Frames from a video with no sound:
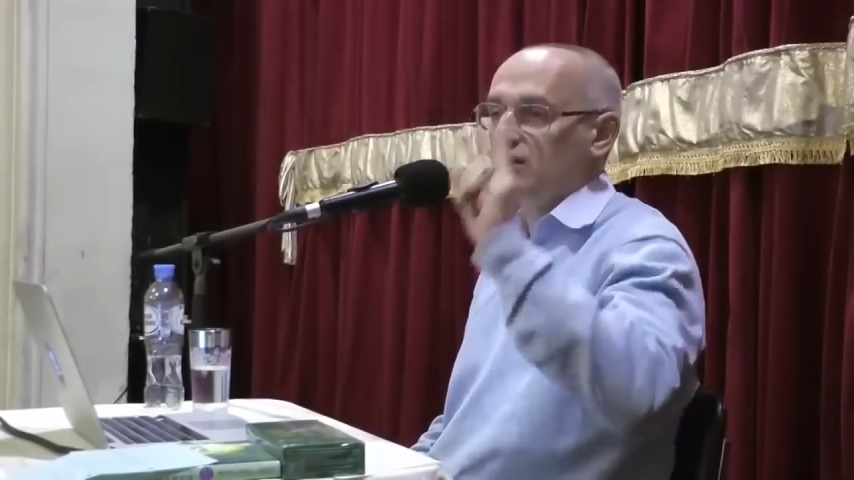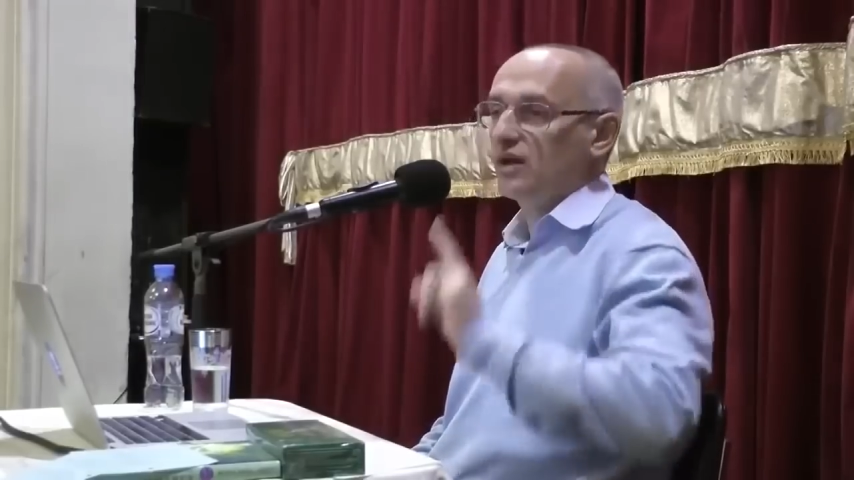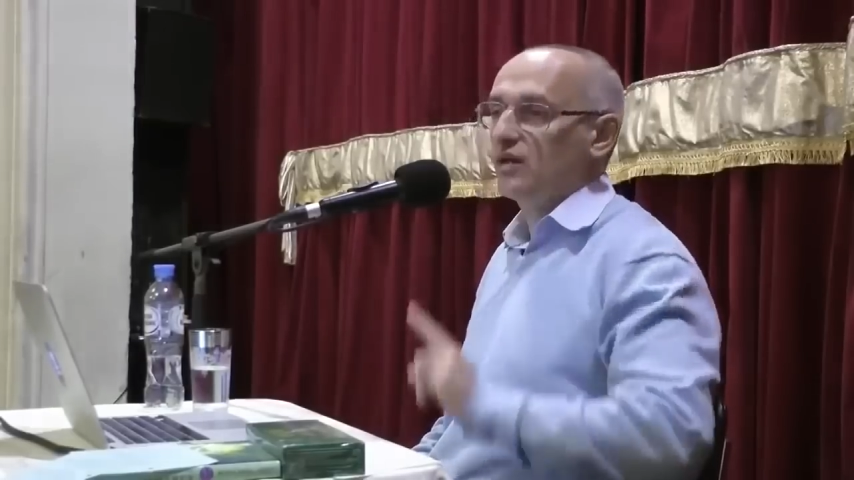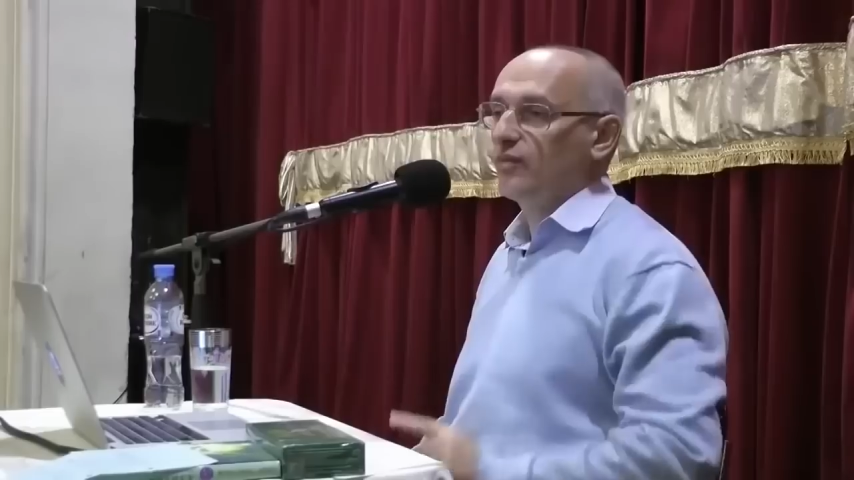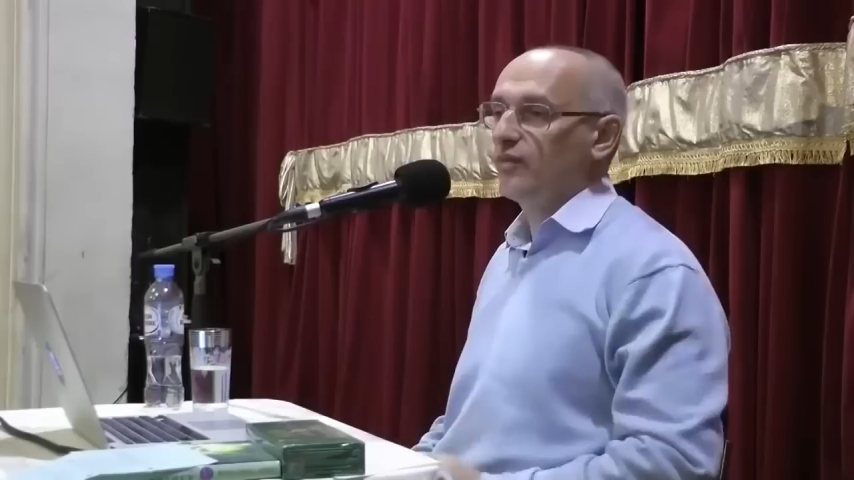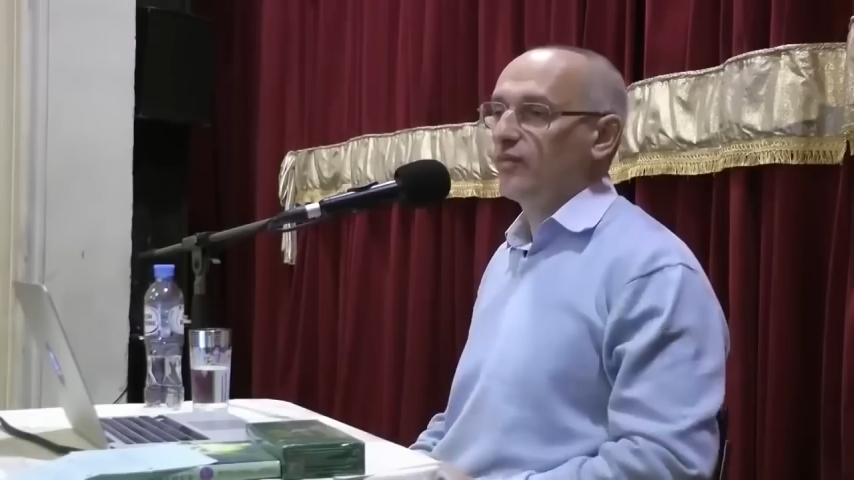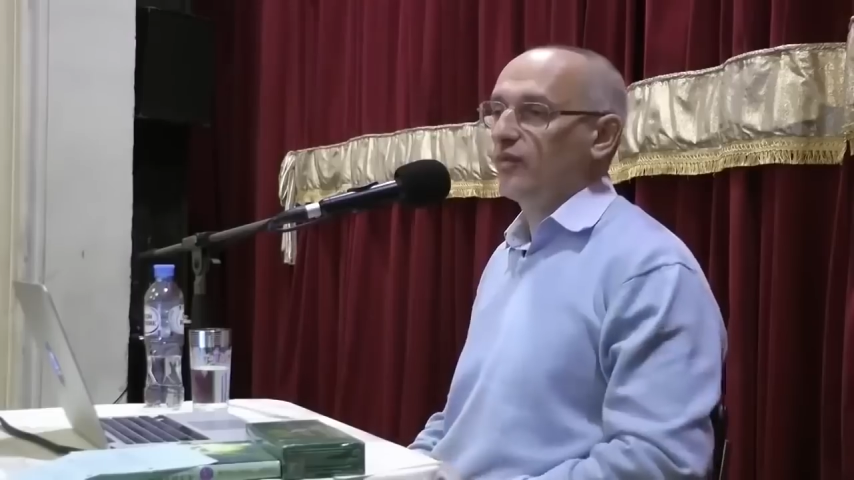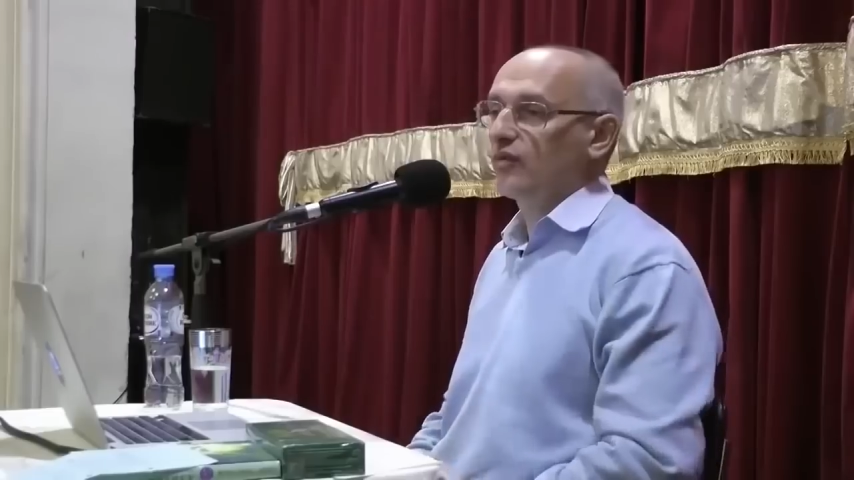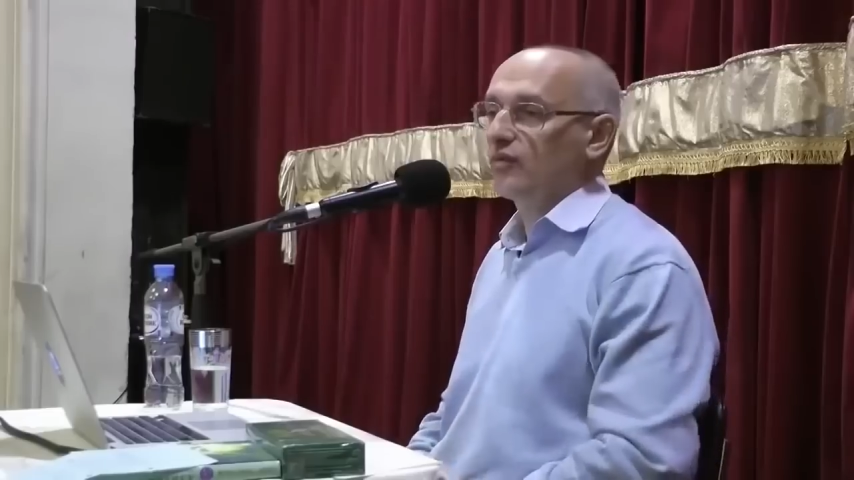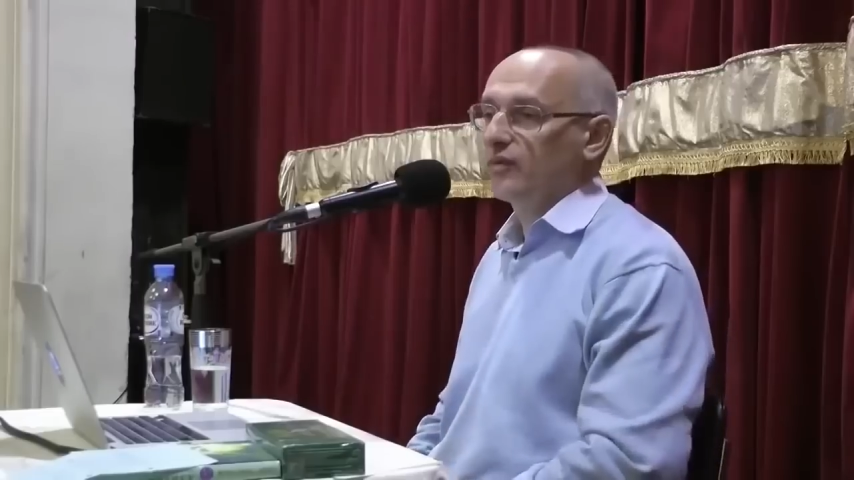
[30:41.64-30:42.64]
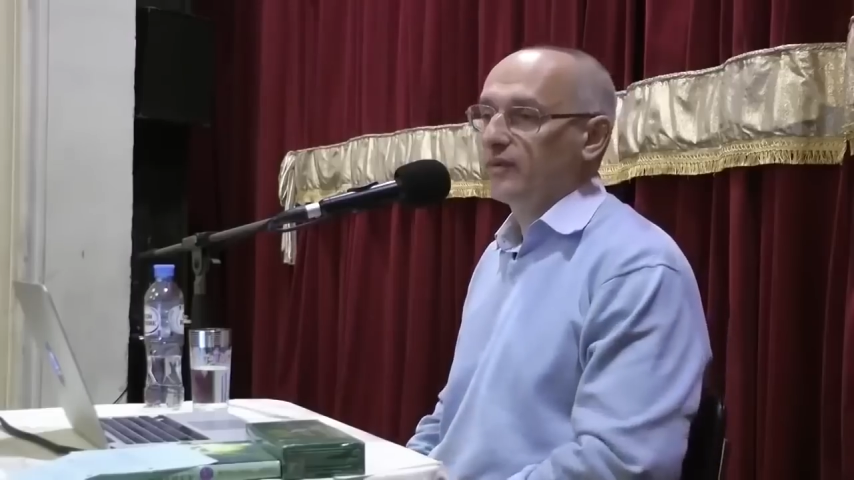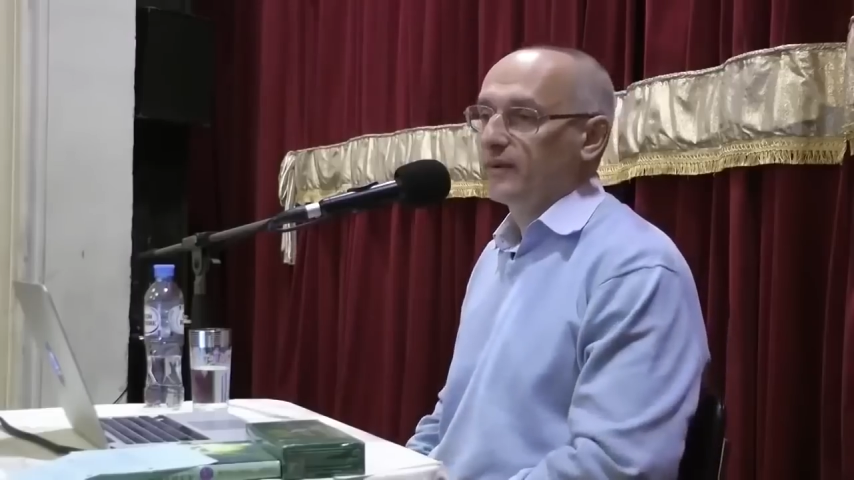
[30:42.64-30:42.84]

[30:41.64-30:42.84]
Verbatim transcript: означает любовь к Богу.